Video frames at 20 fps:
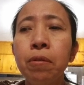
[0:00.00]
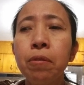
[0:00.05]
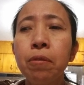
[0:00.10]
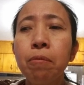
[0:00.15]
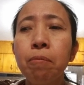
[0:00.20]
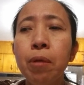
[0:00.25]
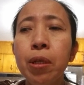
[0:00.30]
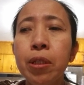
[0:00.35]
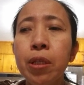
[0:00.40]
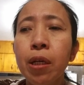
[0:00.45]

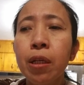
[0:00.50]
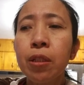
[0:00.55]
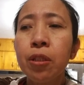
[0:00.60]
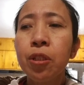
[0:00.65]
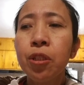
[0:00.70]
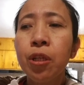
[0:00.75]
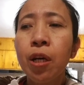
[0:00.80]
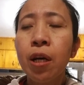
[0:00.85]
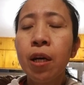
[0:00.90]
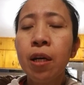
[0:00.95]
nung may sakit
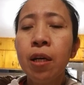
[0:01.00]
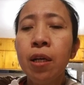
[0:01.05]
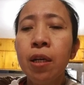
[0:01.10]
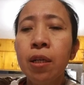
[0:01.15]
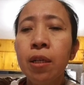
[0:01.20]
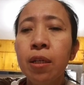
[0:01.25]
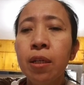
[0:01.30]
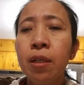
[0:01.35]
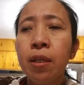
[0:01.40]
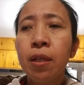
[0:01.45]
siya
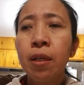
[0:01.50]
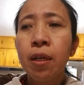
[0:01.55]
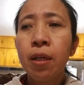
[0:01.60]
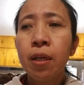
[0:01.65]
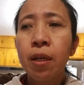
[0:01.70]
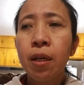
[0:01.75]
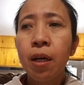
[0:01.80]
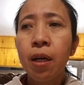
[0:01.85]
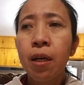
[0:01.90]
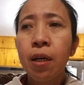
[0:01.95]

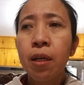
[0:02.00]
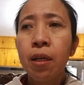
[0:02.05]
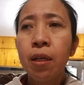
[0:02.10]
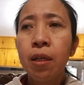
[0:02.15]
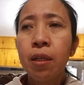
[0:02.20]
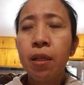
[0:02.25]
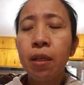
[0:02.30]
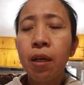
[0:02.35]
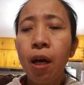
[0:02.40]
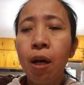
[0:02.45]

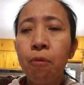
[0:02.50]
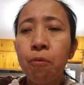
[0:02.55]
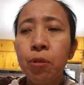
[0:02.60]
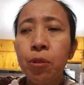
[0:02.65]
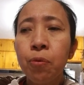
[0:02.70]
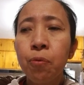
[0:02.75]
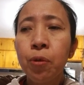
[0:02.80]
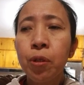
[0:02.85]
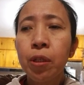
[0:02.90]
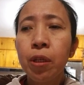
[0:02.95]
uh, I was
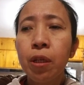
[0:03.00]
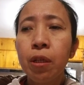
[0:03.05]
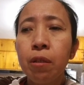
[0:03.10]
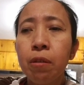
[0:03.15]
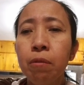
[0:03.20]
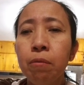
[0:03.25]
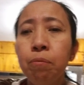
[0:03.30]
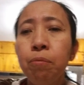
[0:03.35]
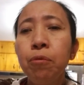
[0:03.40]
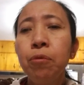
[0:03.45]

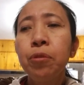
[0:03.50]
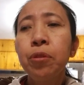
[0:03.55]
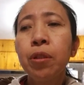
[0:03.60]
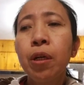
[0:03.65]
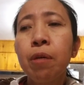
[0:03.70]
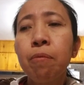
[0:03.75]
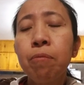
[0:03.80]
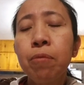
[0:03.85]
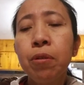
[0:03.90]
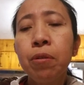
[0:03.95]
working
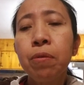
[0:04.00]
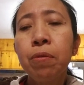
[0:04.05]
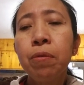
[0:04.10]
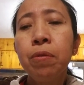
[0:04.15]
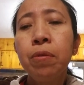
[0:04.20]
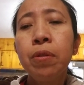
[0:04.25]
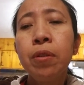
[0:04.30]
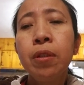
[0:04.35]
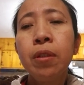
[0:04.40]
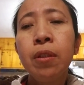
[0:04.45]
full-time too
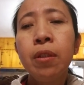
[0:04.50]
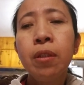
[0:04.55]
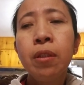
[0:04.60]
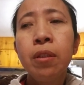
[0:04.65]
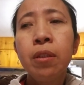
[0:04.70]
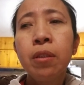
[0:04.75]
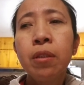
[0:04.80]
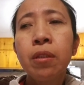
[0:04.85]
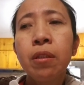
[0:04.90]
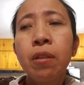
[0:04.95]

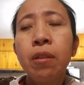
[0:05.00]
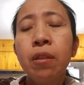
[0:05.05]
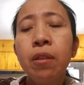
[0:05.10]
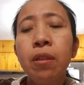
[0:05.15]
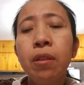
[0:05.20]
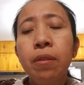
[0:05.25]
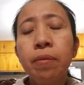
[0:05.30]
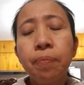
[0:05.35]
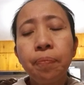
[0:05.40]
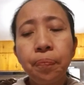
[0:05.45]
so
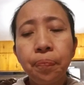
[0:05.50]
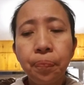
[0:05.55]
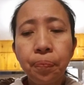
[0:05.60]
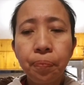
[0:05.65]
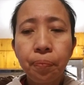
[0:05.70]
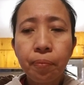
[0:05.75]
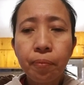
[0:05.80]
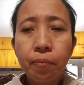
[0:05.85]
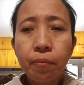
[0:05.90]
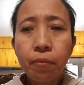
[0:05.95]

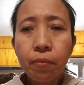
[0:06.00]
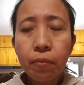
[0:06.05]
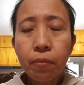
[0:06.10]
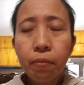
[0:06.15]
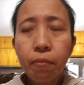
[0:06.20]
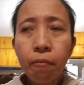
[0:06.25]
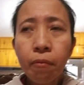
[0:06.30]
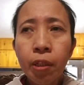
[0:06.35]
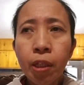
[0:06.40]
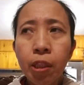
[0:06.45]

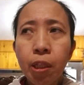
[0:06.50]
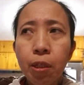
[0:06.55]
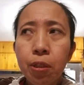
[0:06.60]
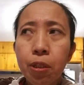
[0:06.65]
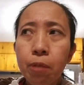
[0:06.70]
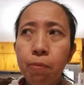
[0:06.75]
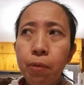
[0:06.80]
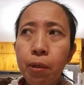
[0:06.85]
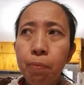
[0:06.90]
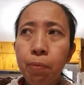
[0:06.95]
tapos
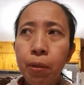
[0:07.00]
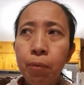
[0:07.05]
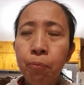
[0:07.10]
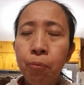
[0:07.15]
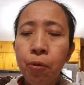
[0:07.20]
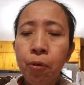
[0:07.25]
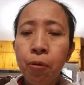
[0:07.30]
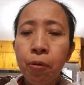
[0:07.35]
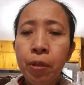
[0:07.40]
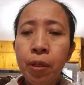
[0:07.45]
lumipat
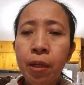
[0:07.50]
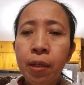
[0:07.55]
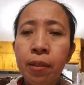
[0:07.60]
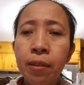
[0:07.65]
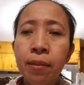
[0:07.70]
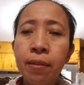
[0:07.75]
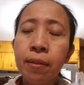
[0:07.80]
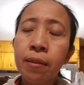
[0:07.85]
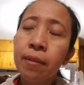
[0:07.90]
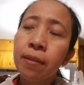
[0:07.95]
po ako
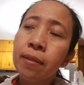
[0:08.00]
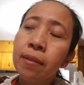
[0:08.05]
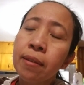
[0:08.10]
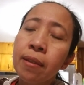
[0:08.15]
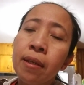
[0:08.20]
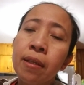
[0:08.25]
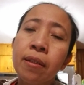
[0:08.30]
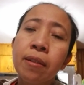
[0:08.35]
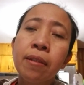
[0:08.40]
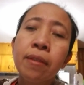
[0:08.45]
ng,
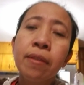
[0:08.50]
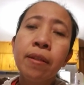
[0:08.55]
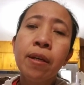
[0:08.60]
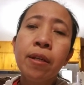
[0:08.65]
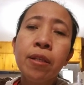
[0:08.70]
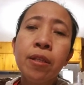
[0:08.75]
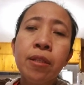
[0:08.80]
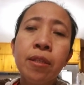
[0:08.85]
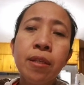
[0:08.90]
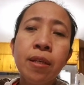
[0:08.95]
ng
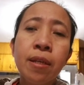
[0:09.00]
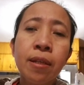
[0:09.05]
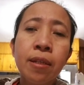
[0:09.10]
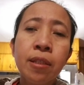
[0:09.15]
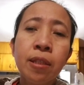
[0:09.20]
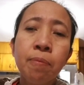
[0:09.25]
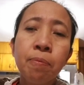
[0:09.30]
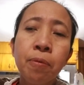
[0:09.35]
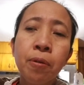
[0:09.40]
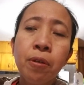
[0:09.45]
Tennessee
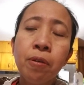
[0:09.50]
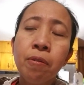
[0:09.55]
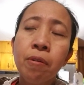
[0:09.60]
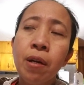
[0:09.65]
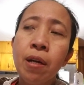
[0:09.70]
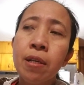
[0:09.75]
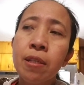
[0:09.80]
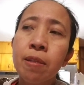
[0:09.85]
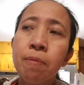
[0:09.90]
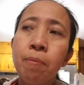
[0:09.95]
kasi po yung
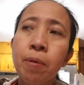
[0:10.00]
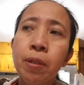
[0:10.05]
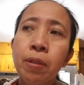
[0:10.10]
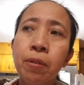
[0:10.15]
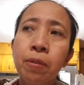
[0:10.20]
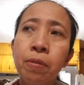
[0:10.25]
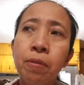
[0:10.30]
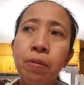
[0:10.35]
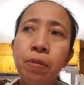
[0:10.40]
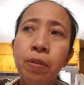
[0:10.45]
husband
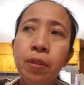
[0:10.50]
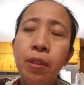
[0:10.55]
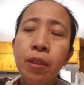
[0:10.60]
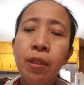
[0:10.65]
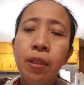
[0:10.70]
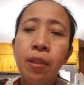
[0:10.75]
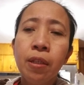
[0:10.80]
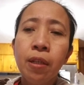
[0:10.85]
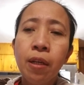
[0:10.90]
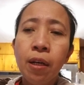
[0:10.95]
ko
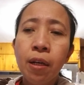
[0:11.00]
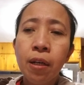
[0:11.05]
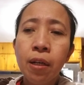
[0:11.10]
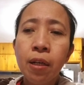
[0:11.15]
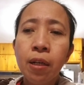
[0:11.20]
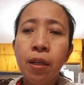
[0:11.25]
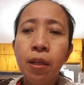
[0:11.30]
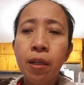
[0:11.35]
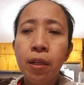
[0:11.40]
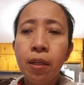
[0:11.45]

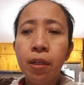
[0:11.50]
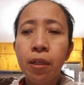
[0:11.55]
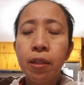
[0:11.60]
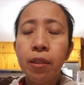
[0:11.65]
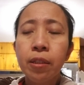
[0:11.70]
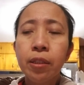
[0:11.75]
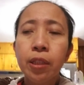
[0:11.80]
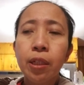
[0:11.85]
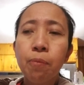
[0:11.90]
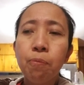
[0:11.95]
uh,
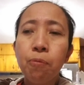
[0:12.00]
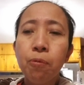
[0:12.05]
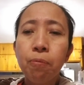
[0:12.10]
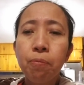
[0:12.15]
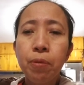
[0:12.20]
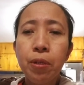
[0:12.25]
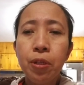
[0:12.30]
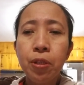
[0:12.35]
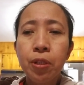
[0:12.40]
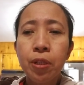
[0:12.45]
nag-move
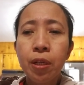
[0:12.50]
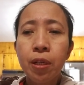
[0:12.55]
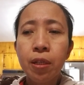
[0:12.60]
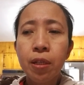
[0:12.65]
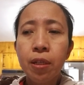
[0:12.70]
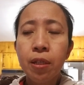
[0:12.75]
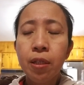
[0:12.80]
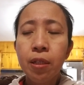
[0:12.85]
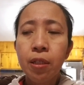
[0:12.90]
din siya